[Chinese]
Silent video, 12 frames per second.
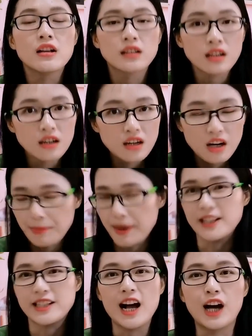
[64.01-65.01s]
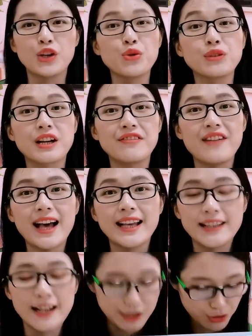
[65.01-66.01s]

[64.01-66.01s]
特别常用的一个发音呢，